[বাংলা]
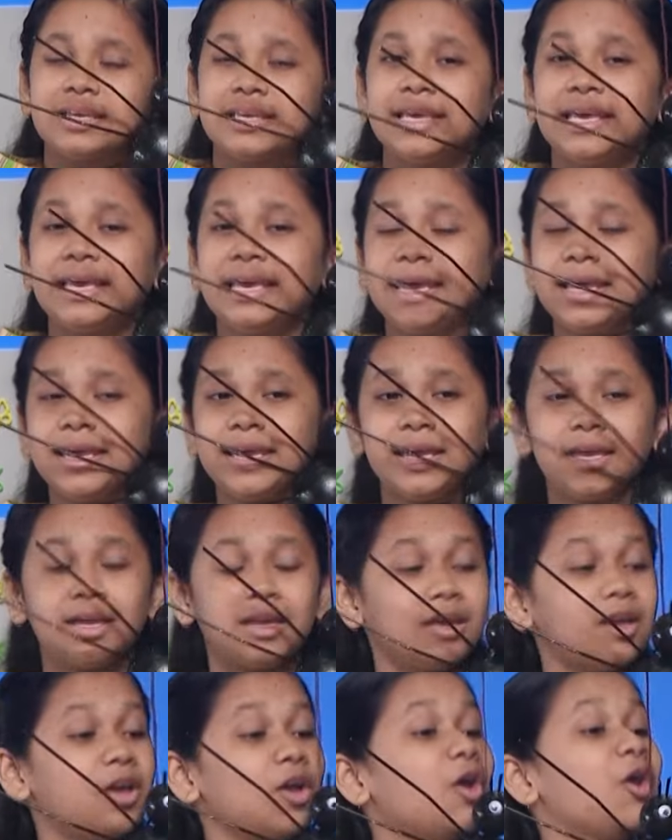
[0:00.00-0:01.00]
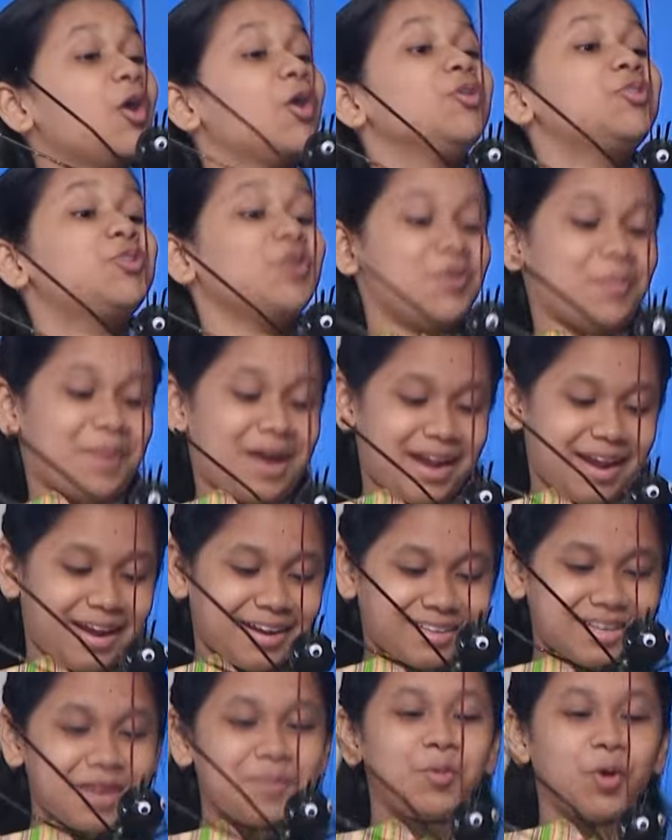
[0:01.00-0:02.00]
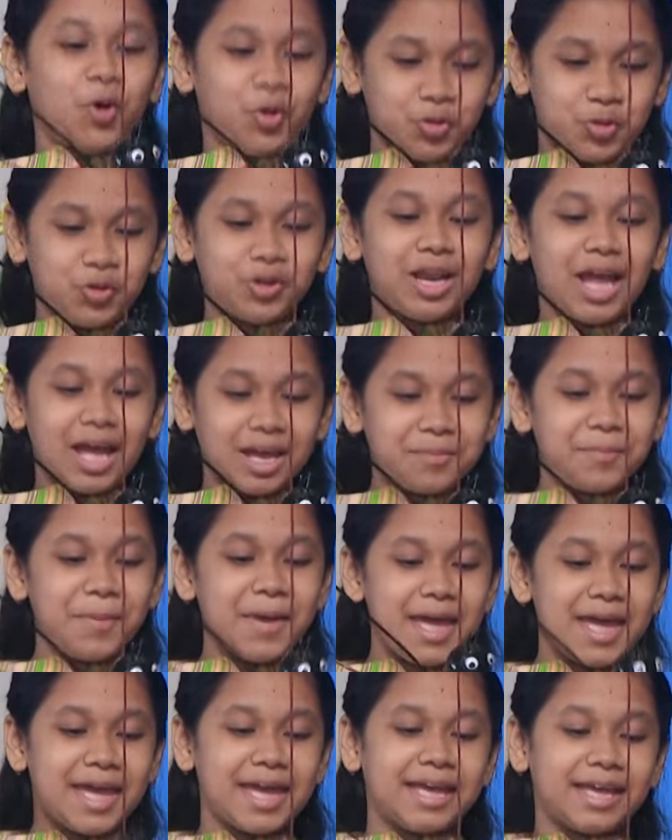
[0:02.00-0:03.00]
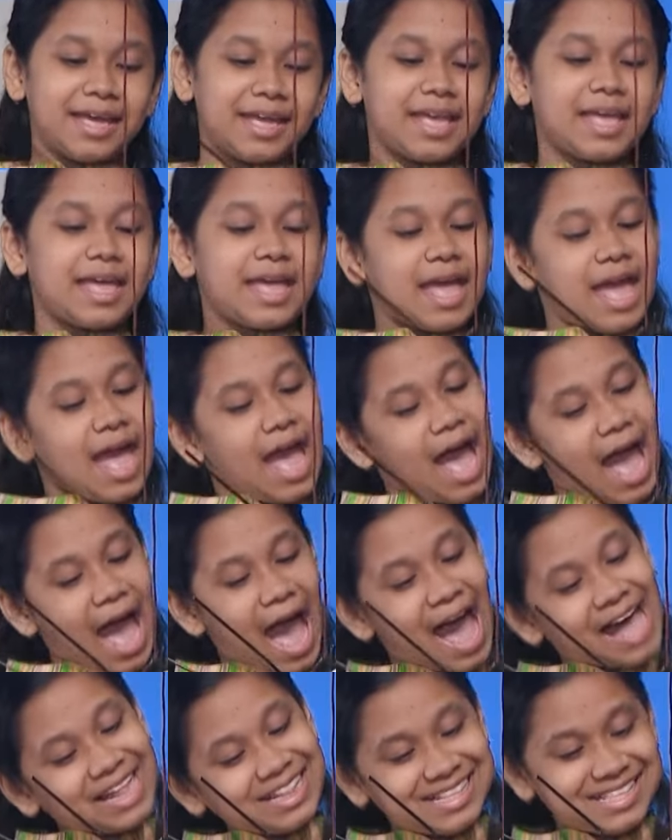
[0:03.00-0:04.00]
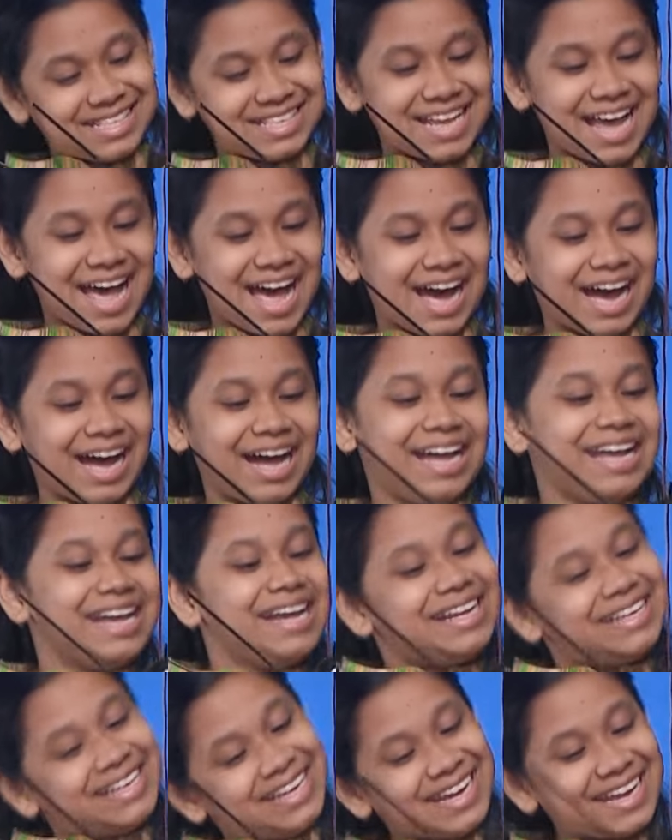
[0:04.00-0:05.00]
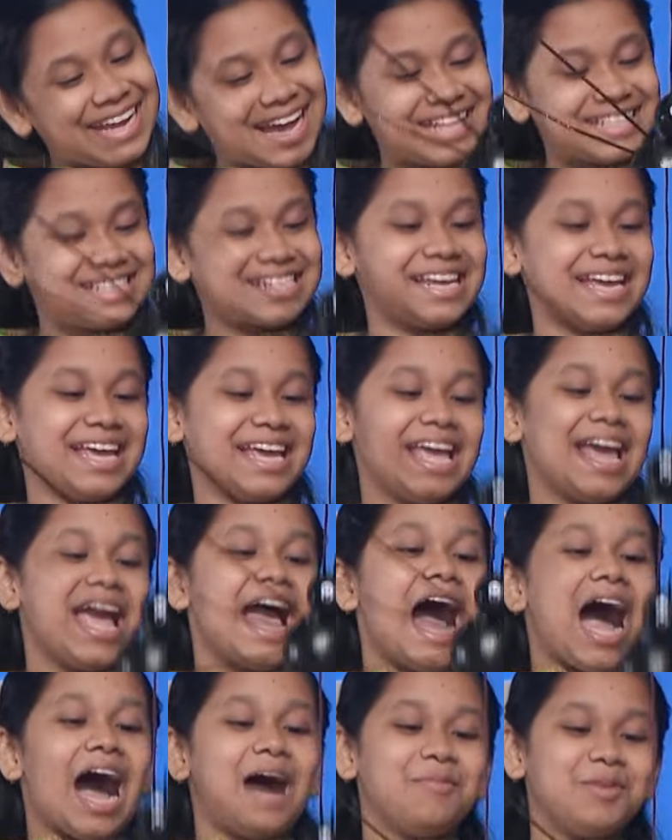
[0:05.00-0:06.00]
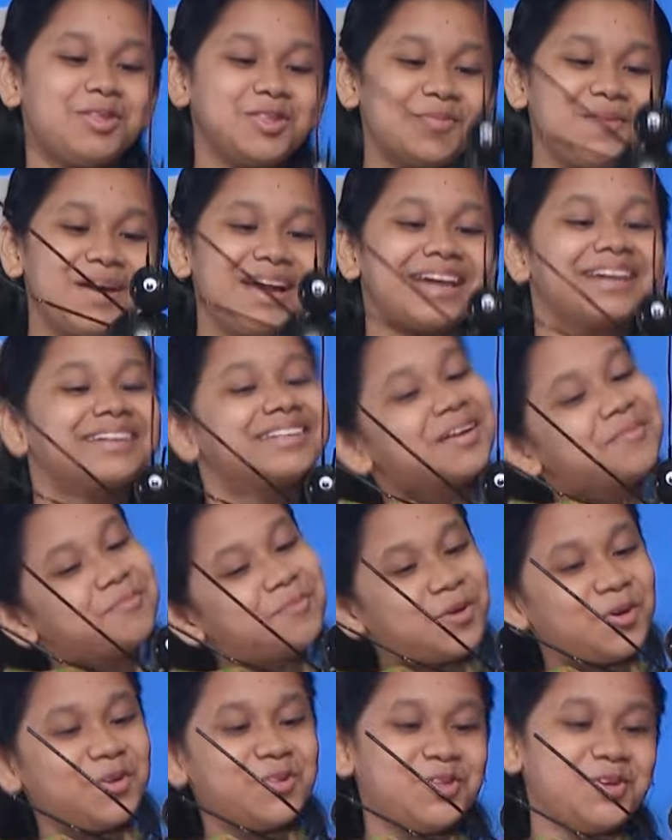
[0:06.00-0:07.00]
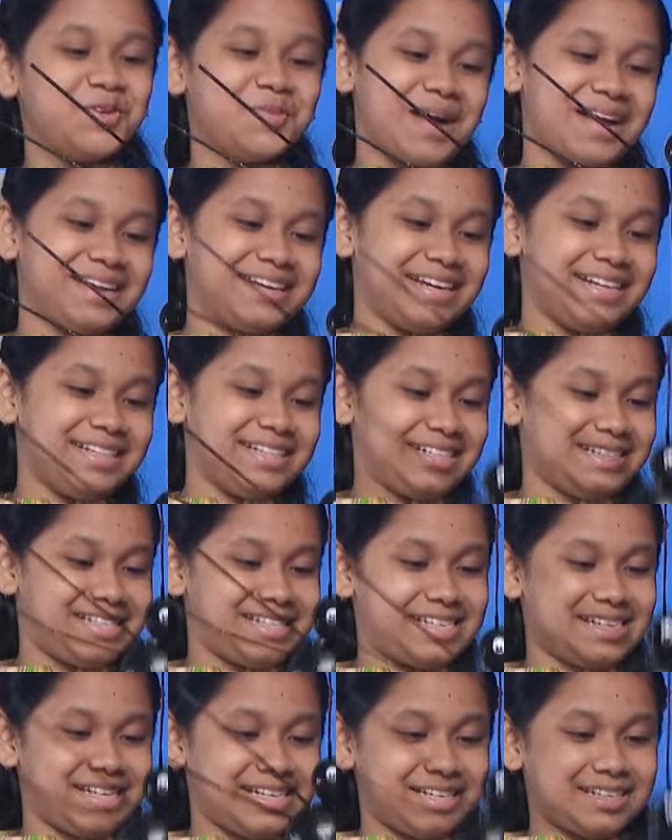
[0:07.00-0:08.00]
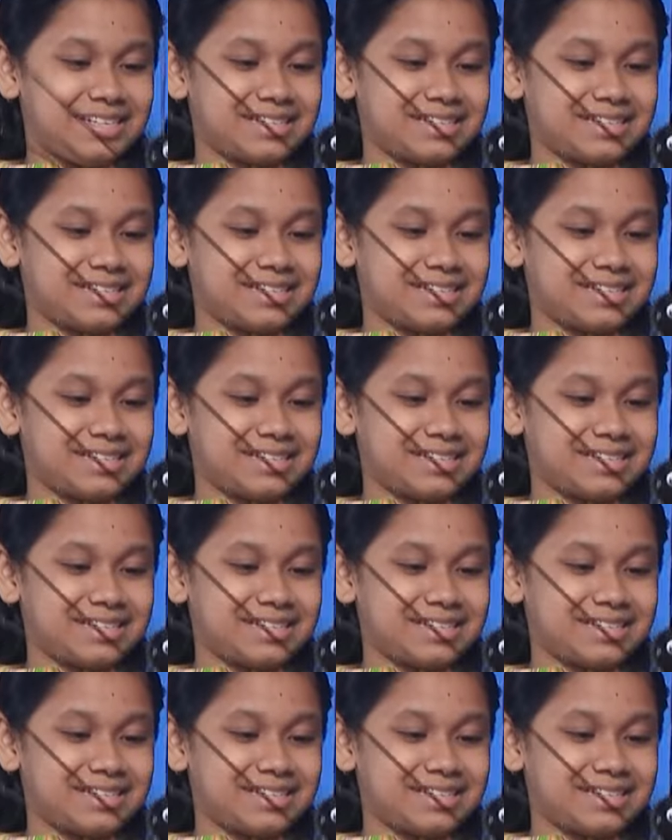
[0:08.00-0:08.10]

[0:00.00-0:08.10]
কি তোমার আর একটা বন্ধু লাগবে আচ্ছা ঠিক আছে আমি তোমার একটা বন্ধু বানিয়ে দিচ্ছি